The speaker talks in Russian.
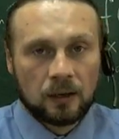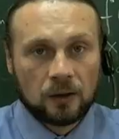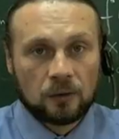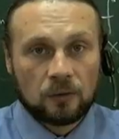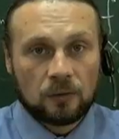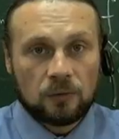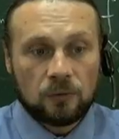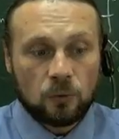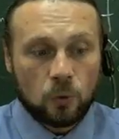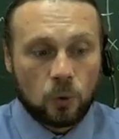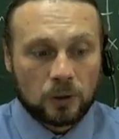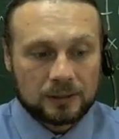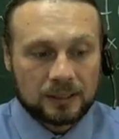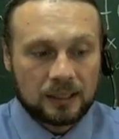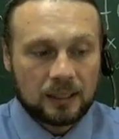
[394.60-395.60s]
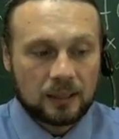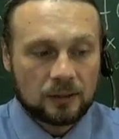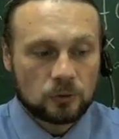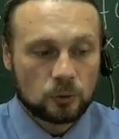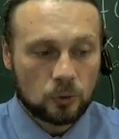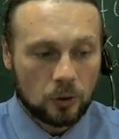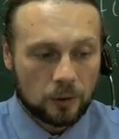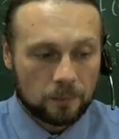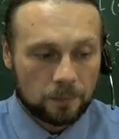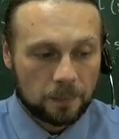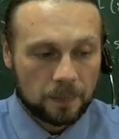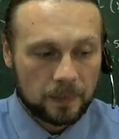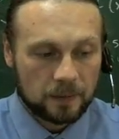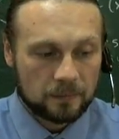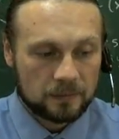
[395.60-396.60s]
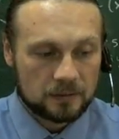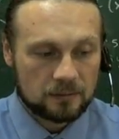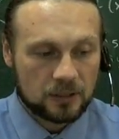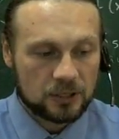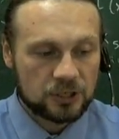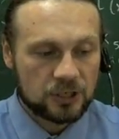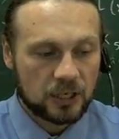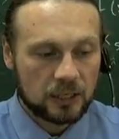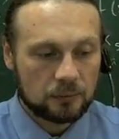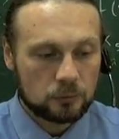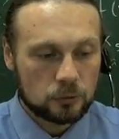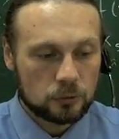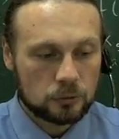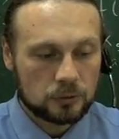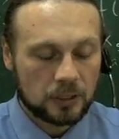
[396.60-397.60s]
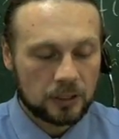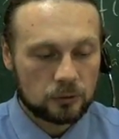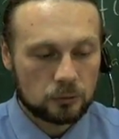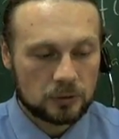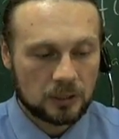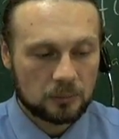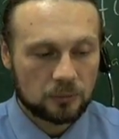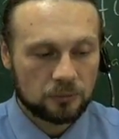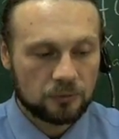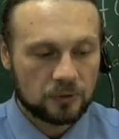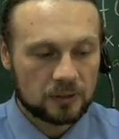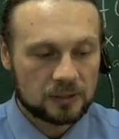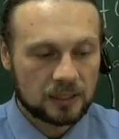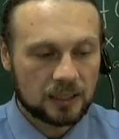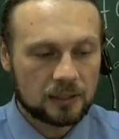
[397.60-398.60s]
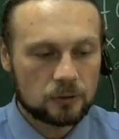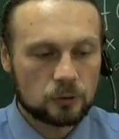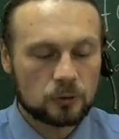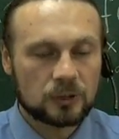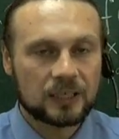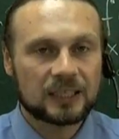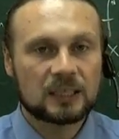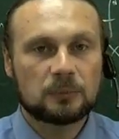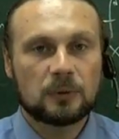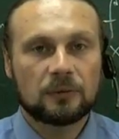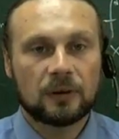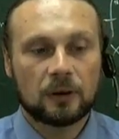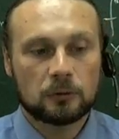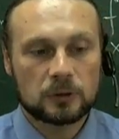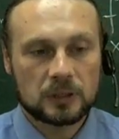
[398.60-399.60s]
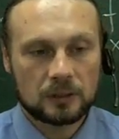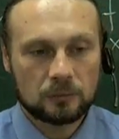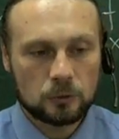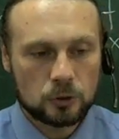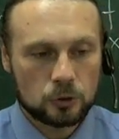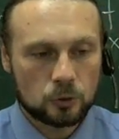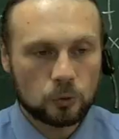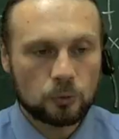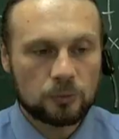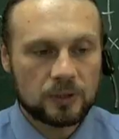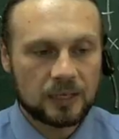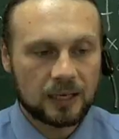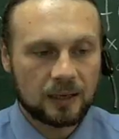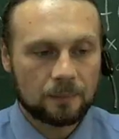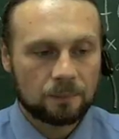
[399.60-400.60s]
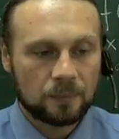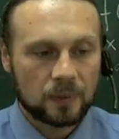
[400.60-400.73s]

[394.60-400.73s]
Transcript: Вот. Но, возвращая вот сюда эту самую фильтрацию, я добиваюсь того, что у меня